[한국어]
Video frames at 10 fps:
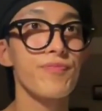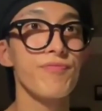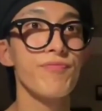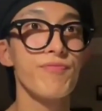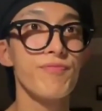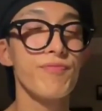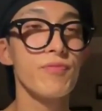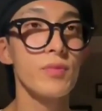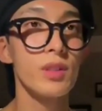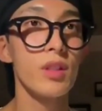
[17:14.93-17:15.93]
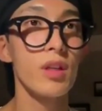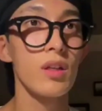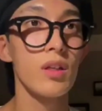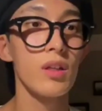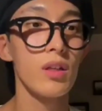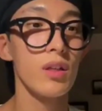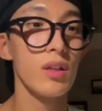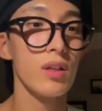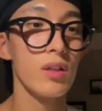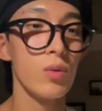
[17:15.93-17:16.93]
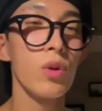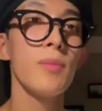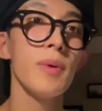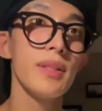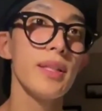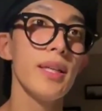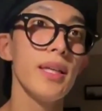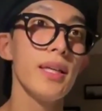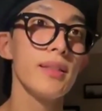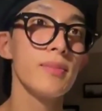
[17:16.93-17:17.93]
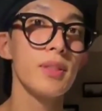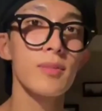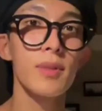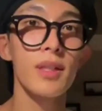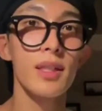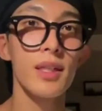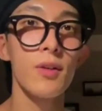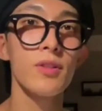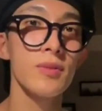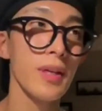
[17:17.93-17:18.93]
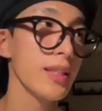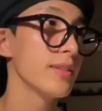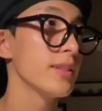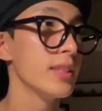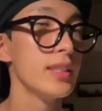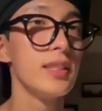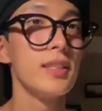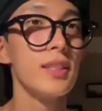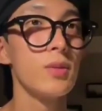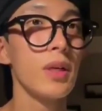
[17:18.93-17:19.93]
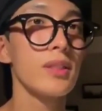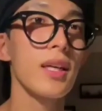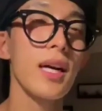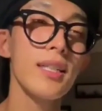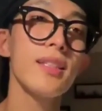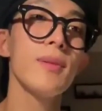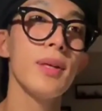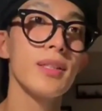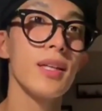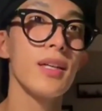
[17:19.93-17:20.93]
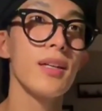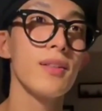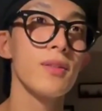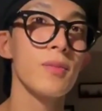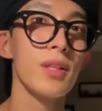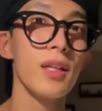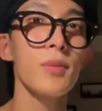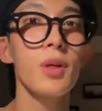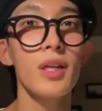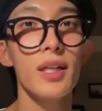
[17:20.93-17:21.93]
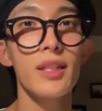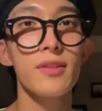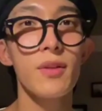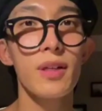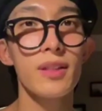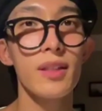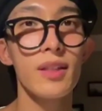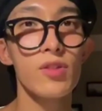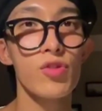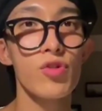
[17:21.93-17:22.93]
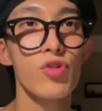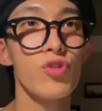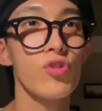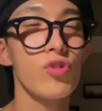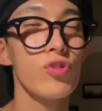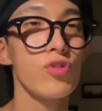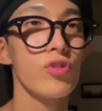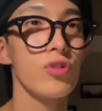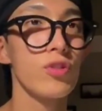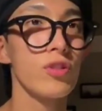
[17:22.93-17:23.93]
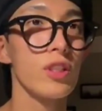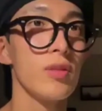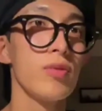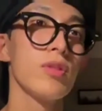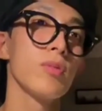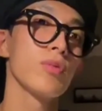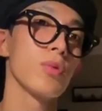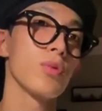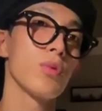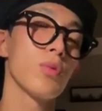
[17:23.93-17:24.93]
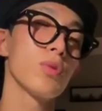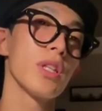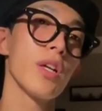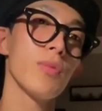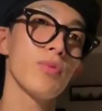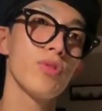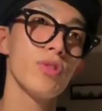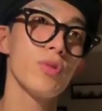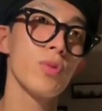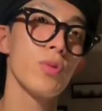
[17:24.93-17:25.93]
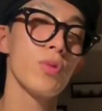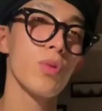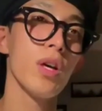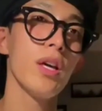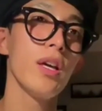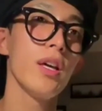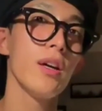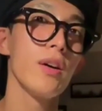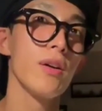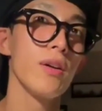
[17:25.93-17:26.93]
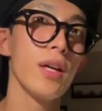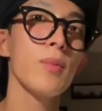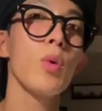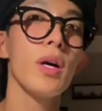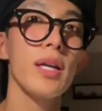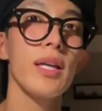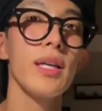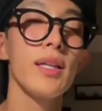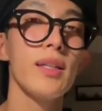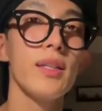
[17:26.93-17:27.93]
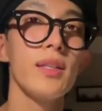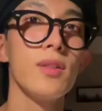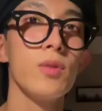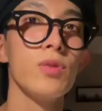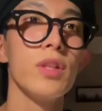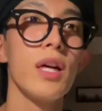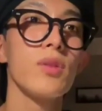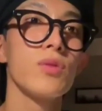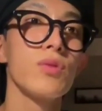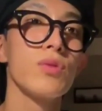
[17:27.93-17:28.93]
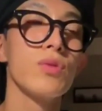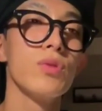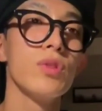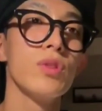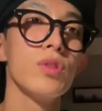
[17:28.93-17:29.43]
음, 어, 오랜만에 심야책방 한 거지만 그래도 항상 할 때마다 정말 행복하게 하는 것 같아가지고 저는 기분이 너무 좋고 오늘 캐럿분들도 어, 행복하게 오늘 하루